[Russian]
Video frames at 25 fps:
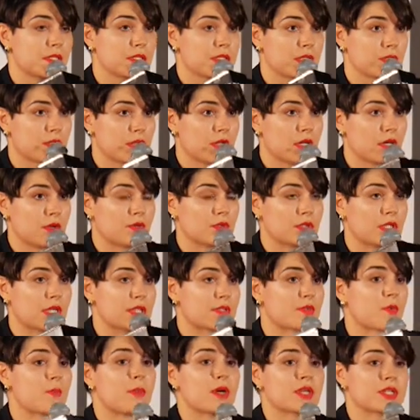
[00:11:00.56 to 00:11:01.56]
э, вот
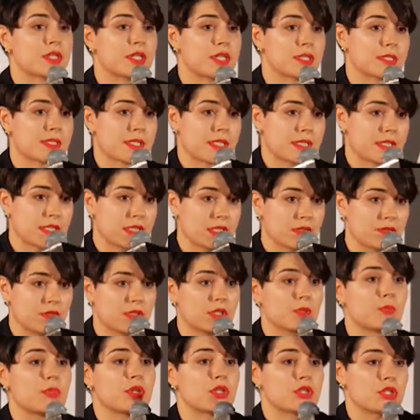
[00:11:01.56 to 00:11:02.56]
освобождаться от этого
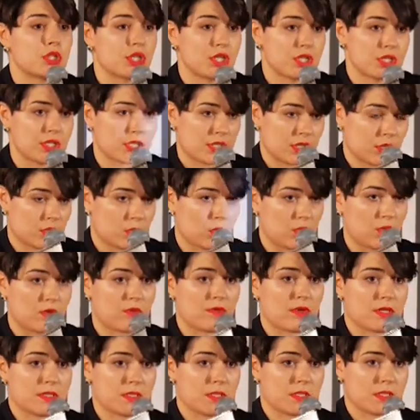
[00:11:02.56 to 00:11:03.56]
напряжения, которое
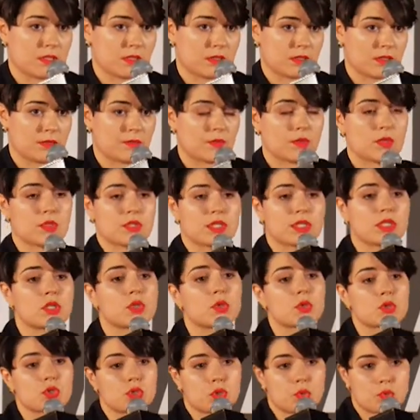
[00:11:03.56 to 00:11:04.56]
возникло. То есть это
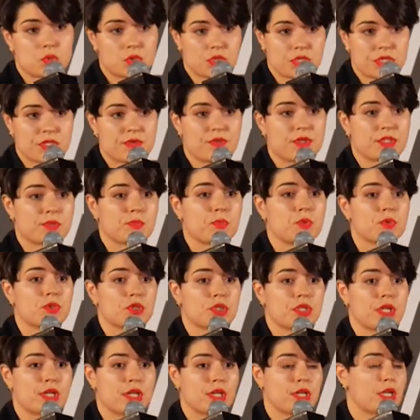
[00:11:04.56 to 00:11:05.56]
то, что уже
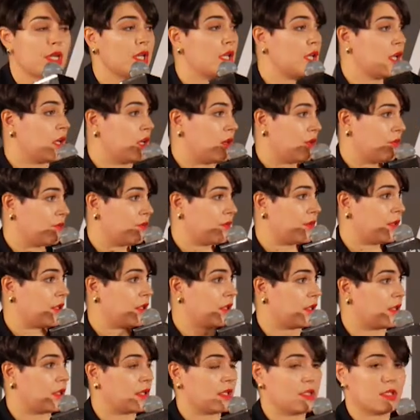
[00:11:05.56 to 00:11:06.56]
невозможно
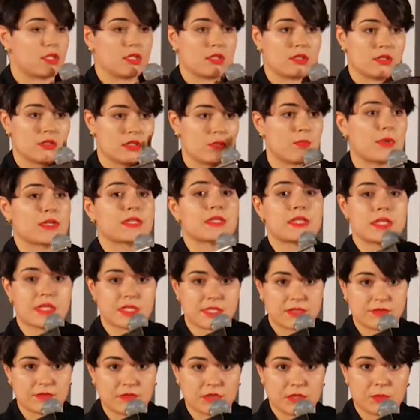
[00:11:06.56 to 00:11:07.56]
в,
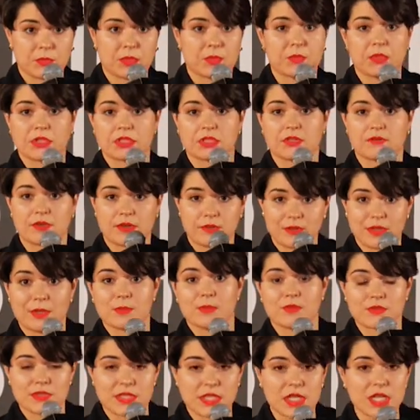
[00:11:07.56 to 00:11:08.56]
непосредственно, например, там, во
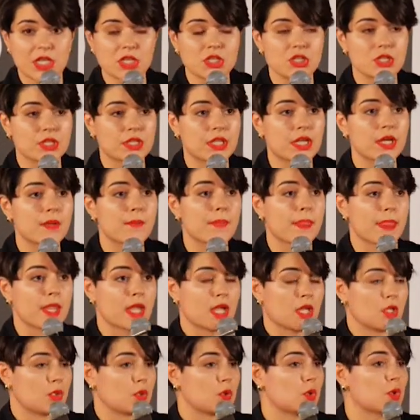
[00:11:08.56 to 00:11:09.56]
время встречи, да,
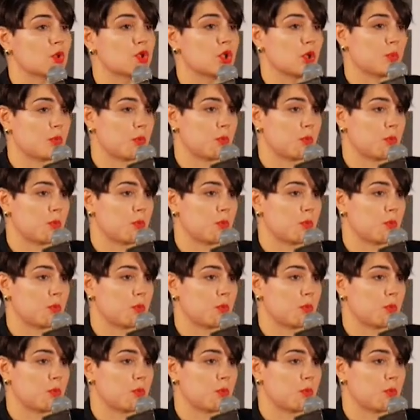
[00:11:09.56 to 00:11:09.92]
но то, что мы